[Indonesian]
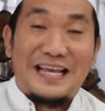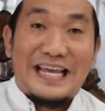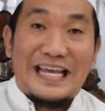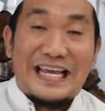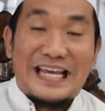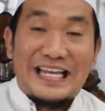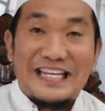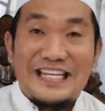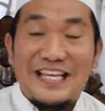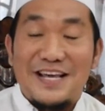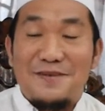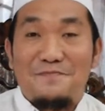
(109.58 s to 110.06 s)

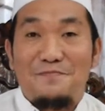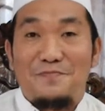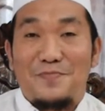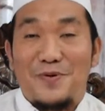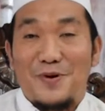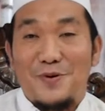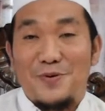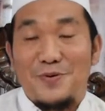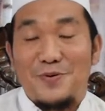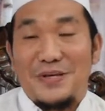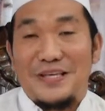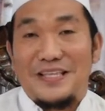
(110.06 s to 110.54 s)
Ini yang
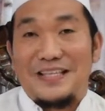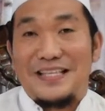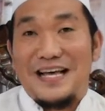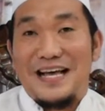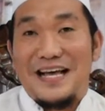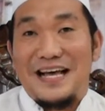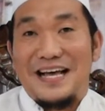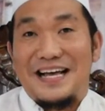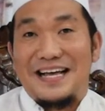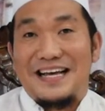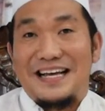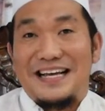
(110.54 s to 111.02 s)
perlu
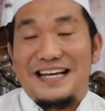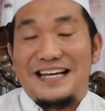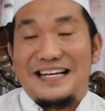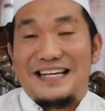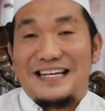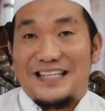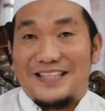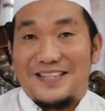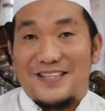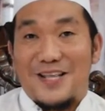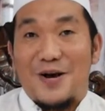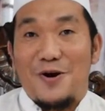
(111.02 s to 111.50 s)
kita
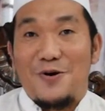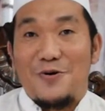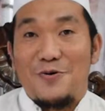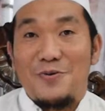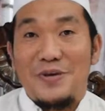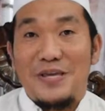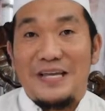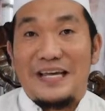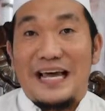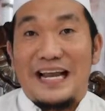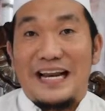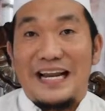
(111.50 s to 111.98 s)

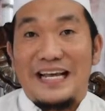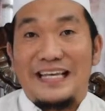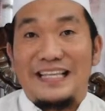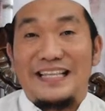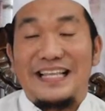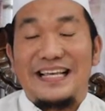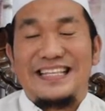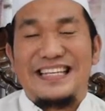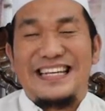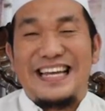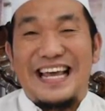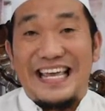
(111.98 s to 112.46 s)
ketahui karena
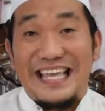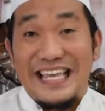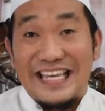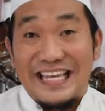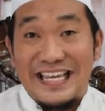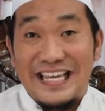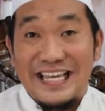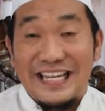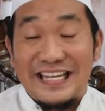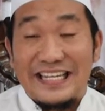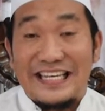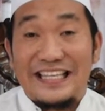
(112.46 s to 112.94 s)
kita tidak
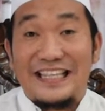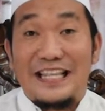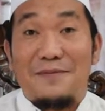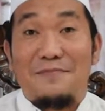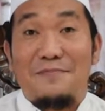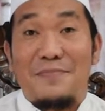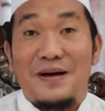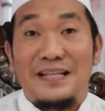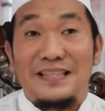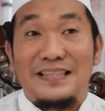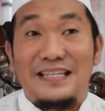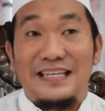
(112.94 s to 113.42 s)
ingin kita
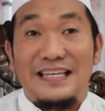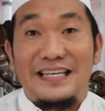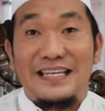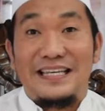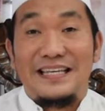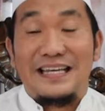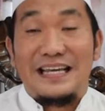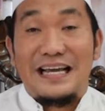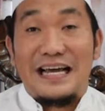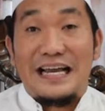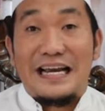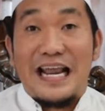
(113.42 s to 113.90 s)
mati
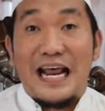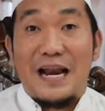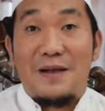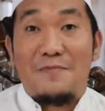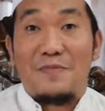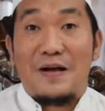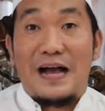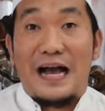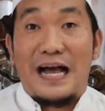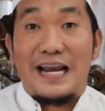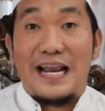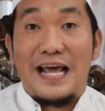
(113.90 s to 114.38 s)
dalam
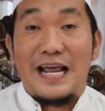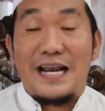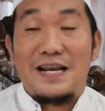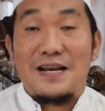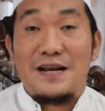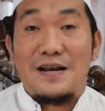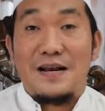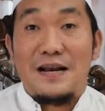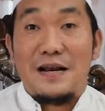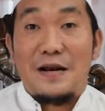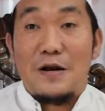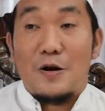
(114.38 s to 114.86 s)
keadaan
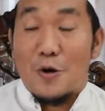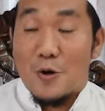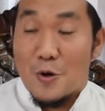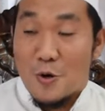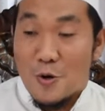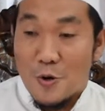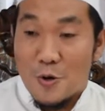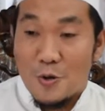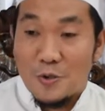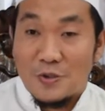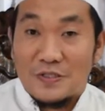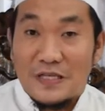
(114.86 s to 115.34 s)

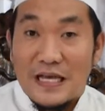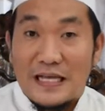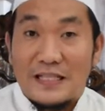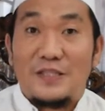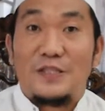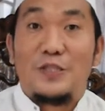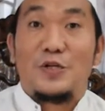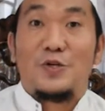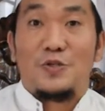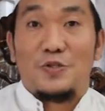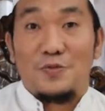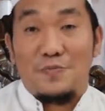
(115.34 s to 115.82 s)
dosa
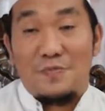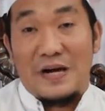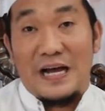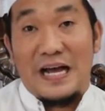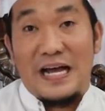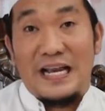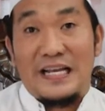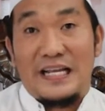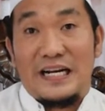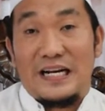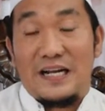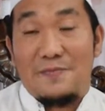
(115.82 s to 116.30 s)
terus
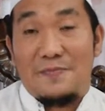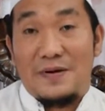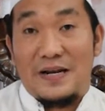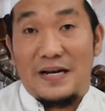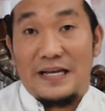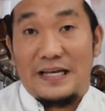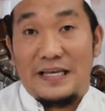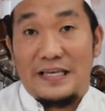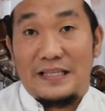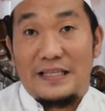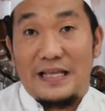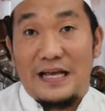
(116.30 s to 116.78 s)
mengalir kepada
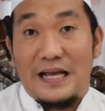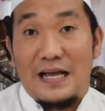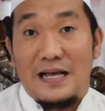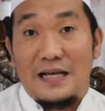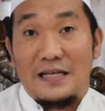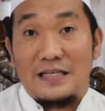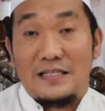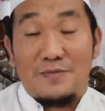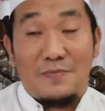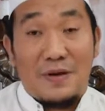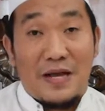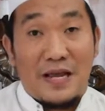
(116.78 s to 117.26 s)

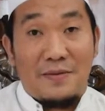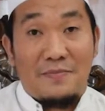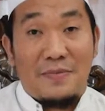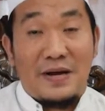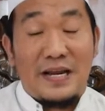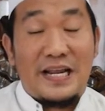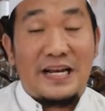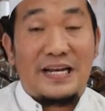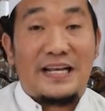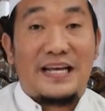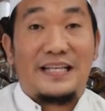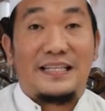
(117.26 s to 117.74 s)
kita
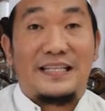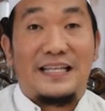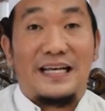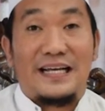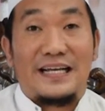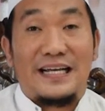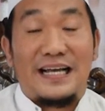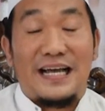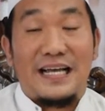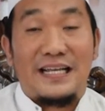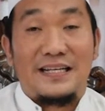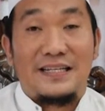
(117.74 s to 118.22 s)
sebagaimana yang
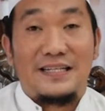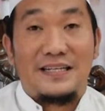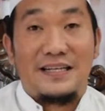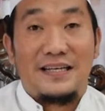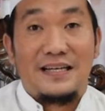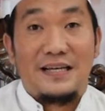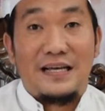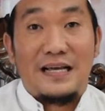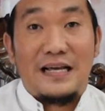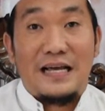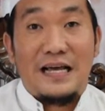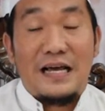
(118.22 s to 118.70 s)
dikatakan
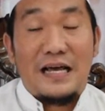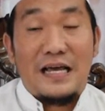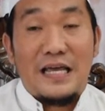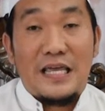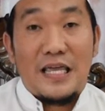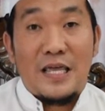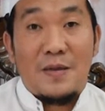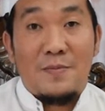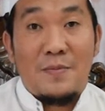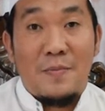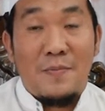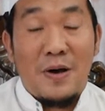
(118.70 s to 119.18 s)

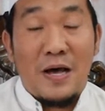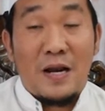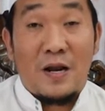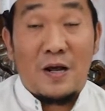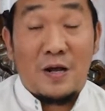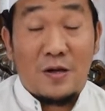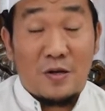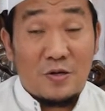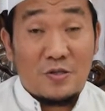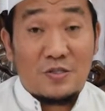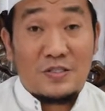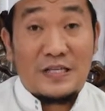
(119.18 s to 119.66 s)
Imam
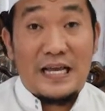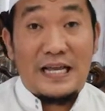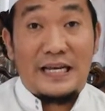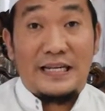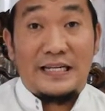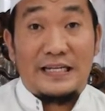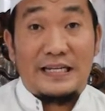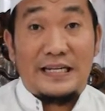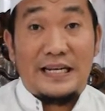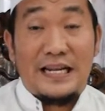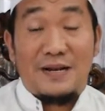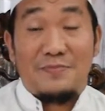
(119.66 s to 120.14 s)

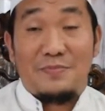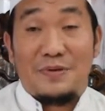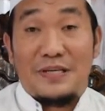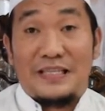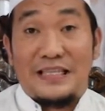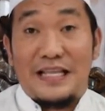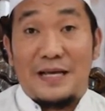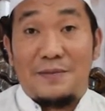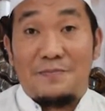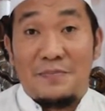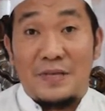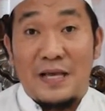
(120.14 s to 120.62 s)
Al-Ghazali di dalam
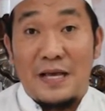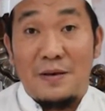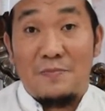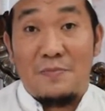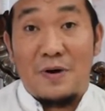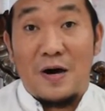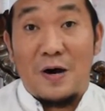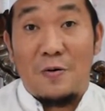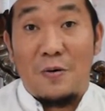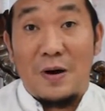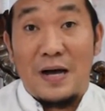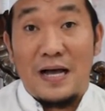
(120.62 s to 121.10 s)
kitabnya
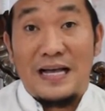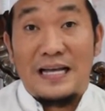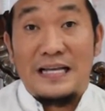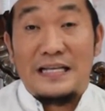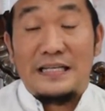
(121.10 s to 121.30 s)
bahwa